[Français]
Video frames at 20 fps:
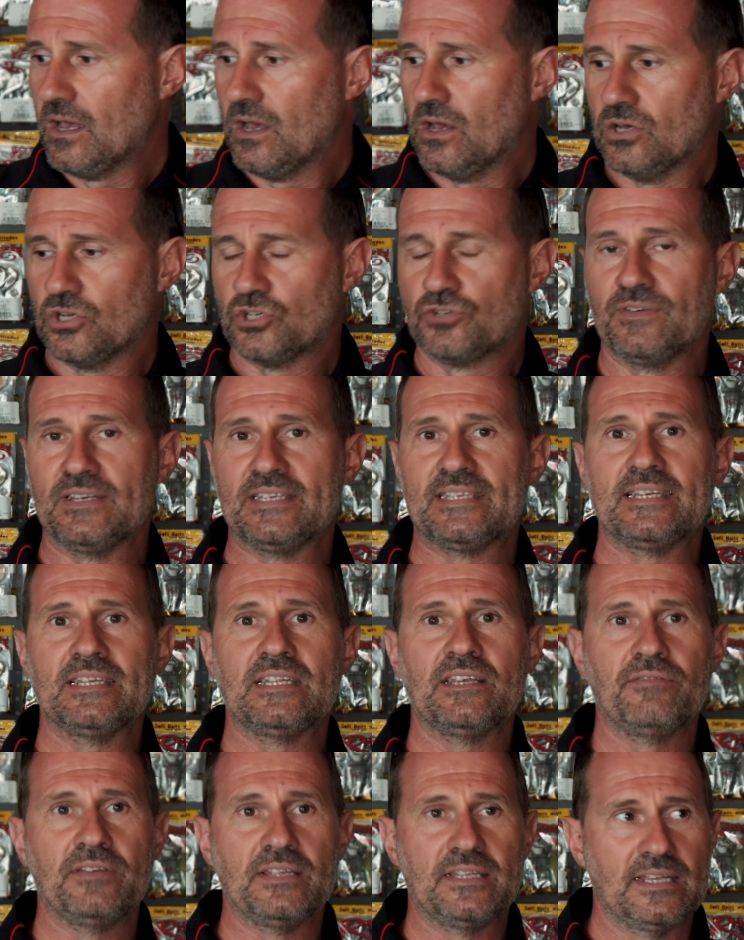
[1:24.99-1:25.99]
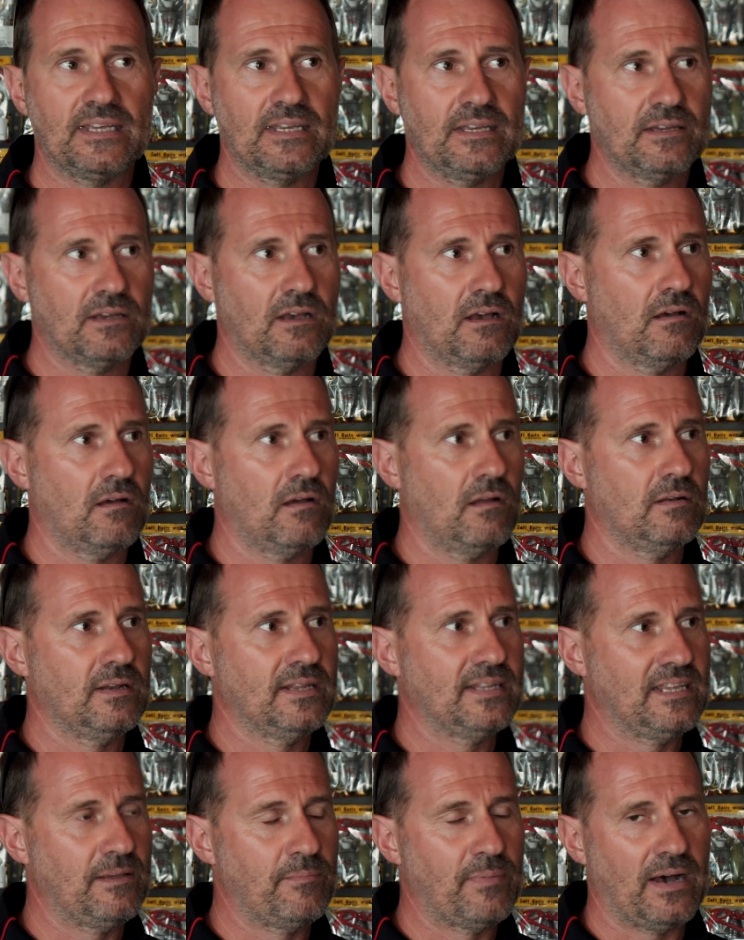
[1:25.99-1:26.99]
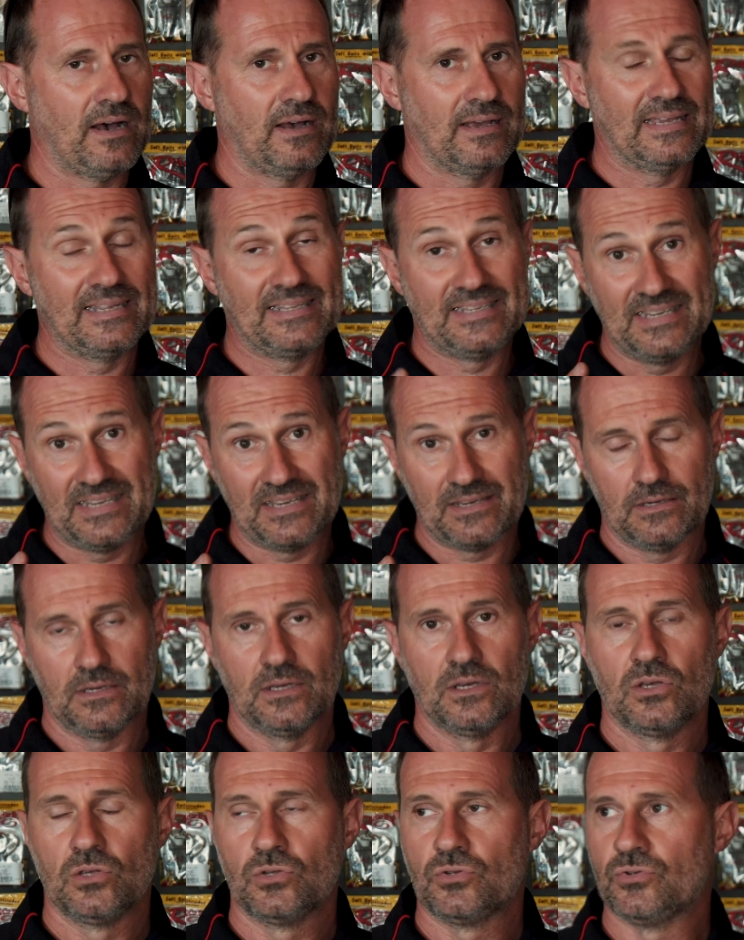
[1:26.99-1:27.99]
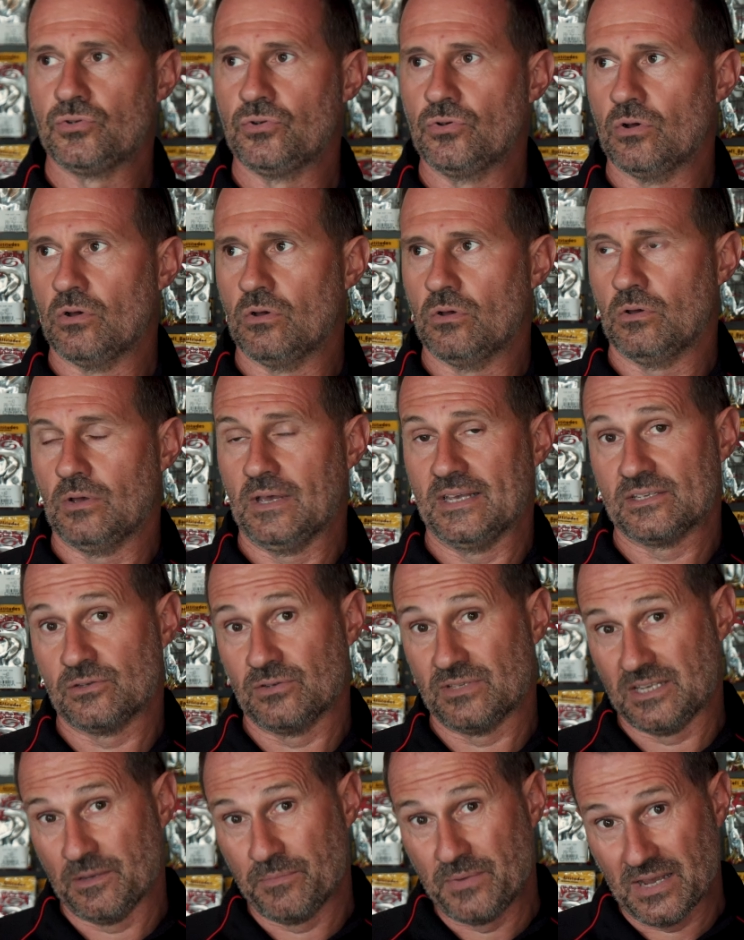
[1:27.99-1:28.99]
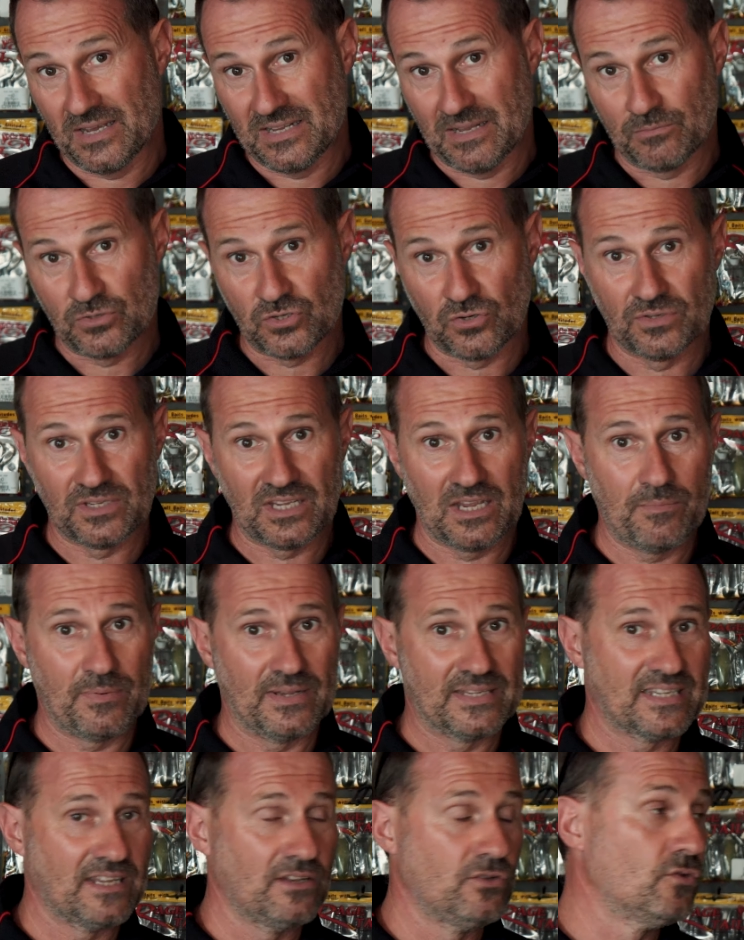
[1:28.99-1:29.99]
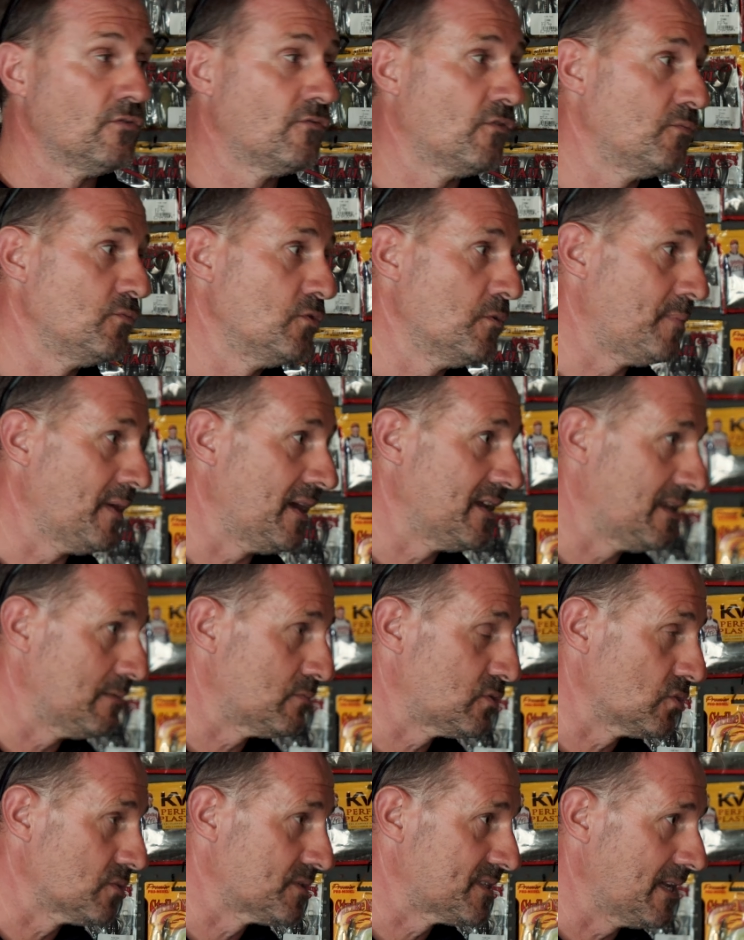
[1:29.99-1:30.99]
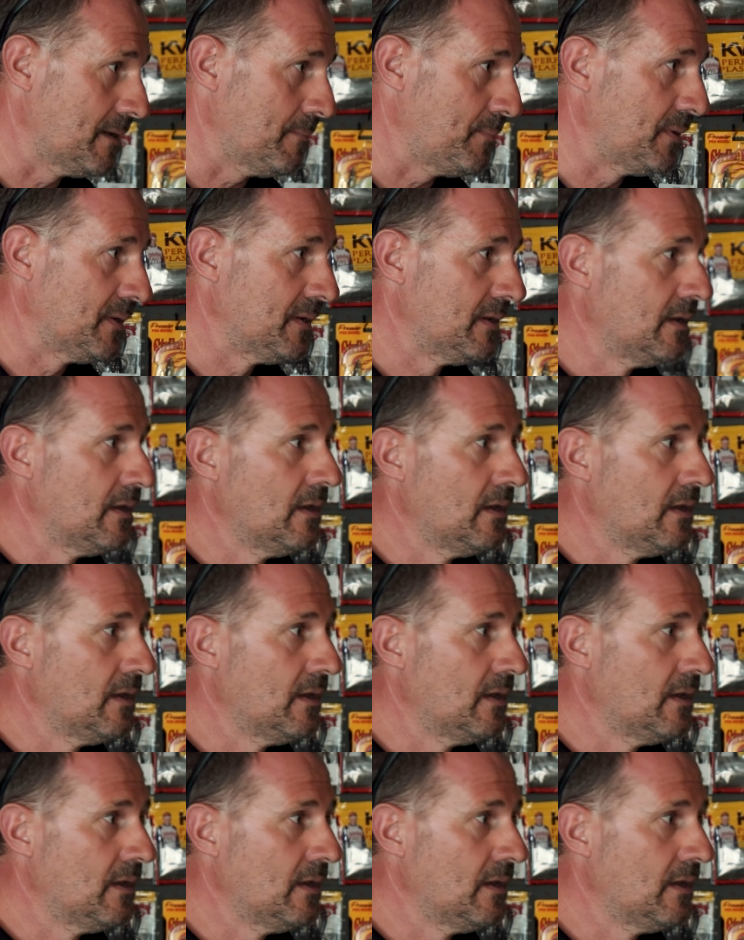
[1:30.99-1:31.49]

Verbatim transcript: euh, je vais essayer d'éviter euh, les débats éthiques sur euh, est-ce que c'est bien un hameçon triple, est-ce qu'il ne vaut mieux pas un hameçon simple,